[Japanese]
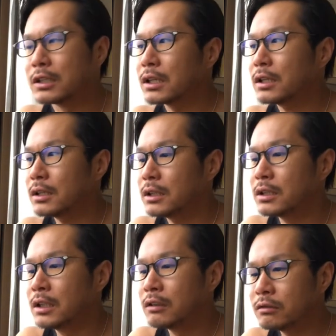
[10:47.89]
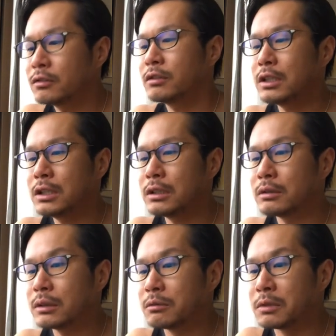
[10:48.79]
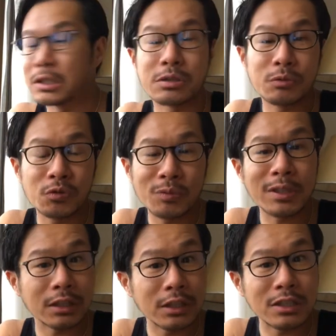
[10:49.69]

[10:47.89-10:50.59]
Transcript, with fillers: だから本当に私も含めてね、